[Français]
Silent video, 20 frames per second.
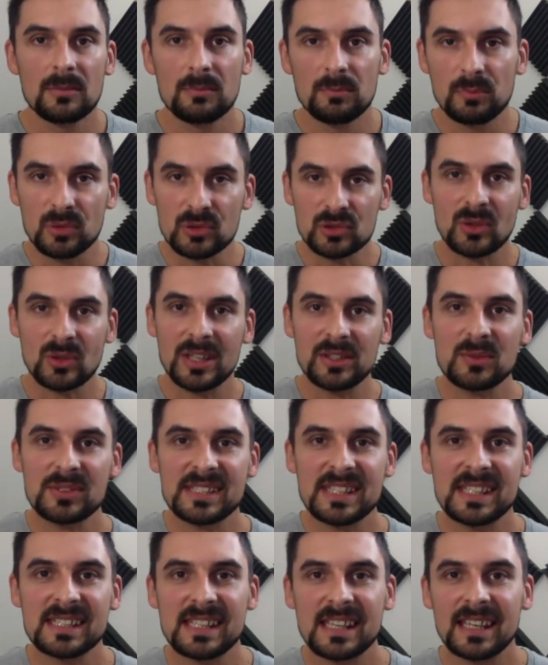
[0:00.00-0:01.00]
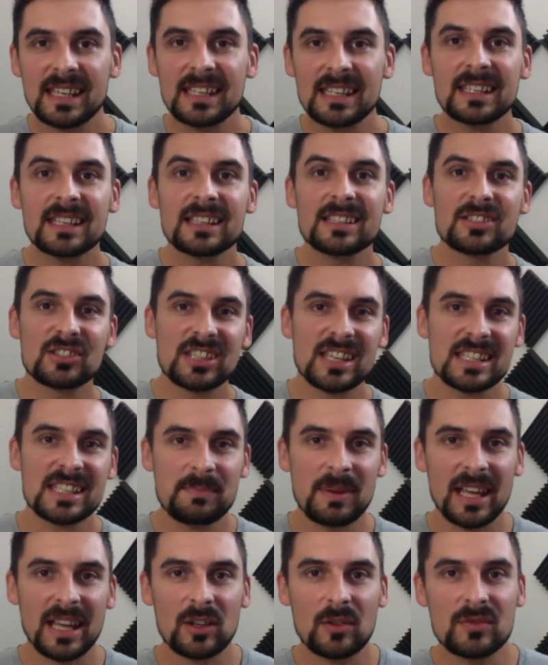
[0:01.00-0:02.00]
Bonjour à tous, c'est Cédric,
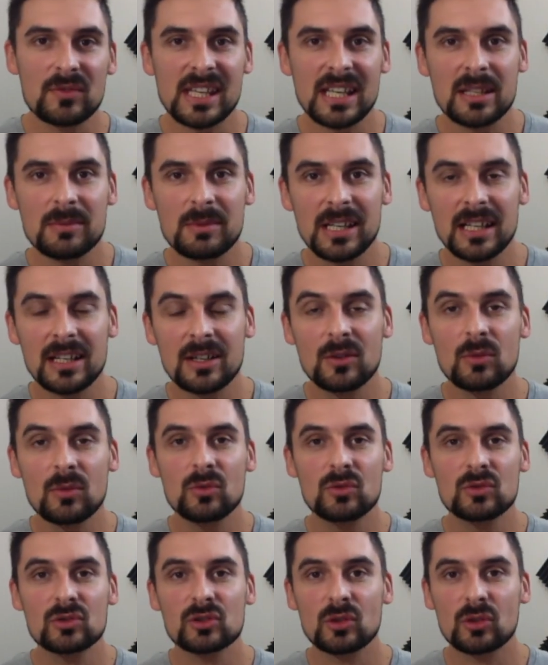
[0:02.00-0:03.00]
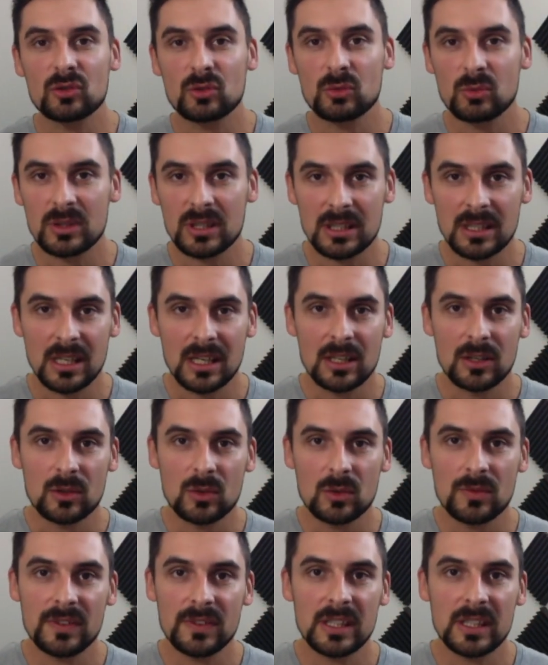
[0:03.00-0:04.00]
j'espère que vous allez bien. Aujourd'hui,
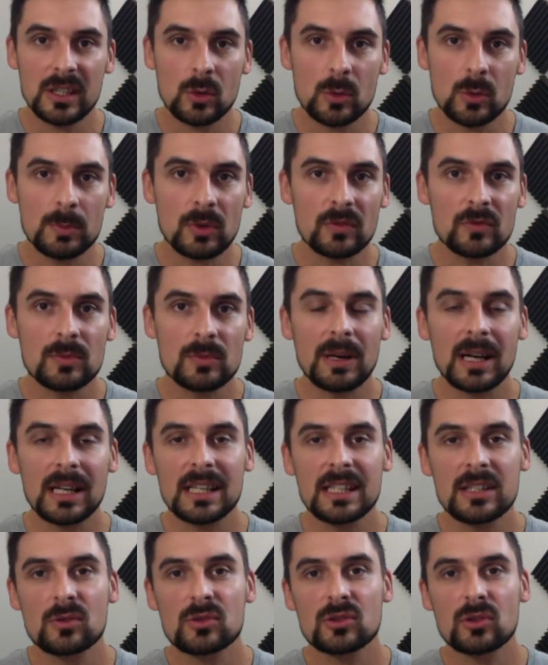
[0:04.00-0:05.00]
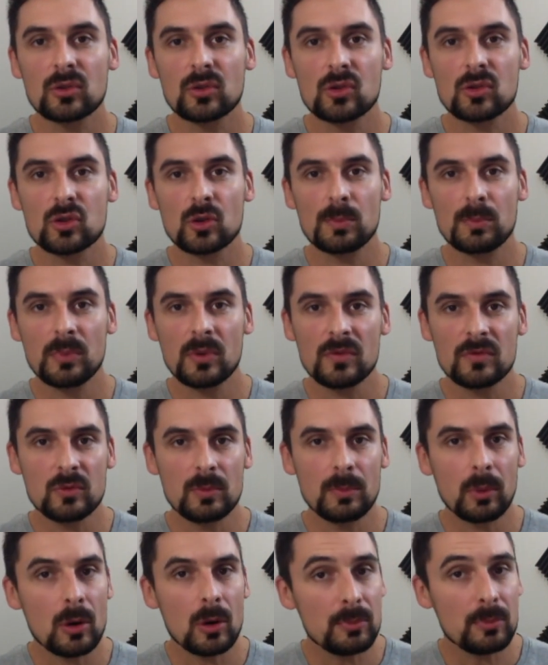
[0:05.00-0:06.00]
une vidéo pour vous parler de ce que je peux vous
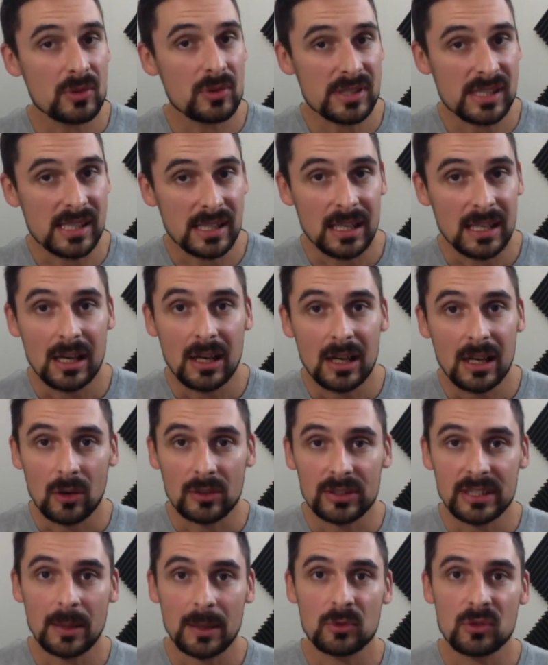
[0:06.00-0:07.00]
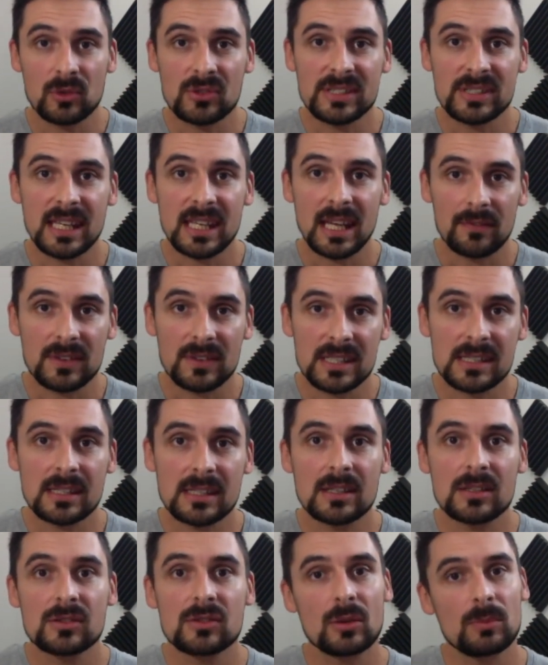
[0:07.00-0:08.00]
proposer en termes de services
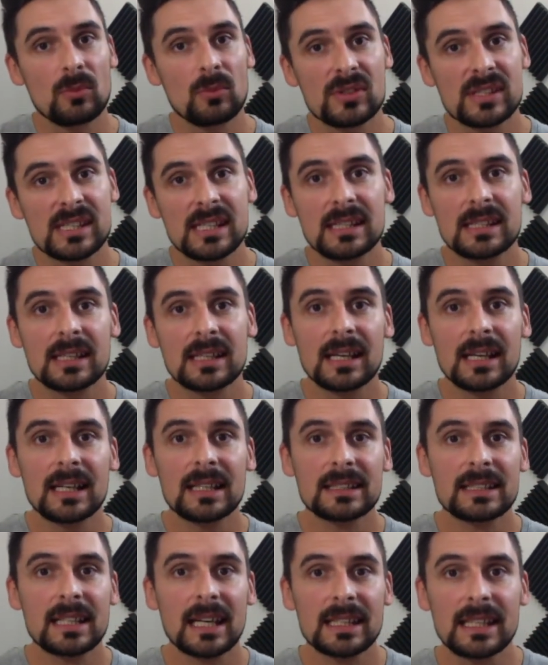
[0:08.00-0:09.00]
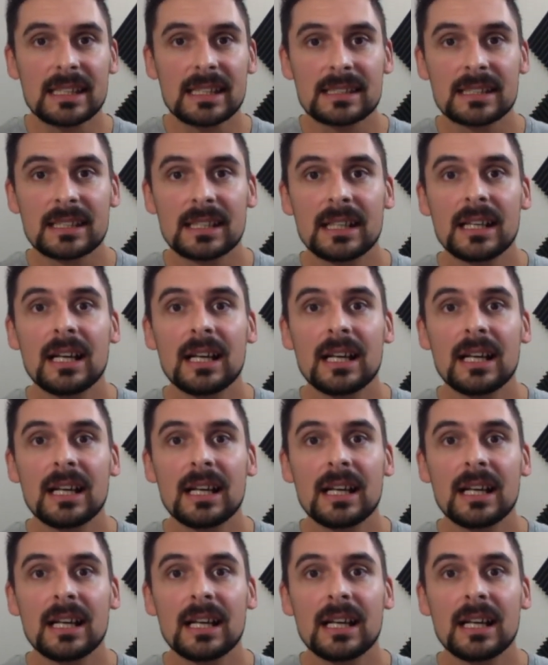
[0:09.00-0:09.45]
sur mon site internet.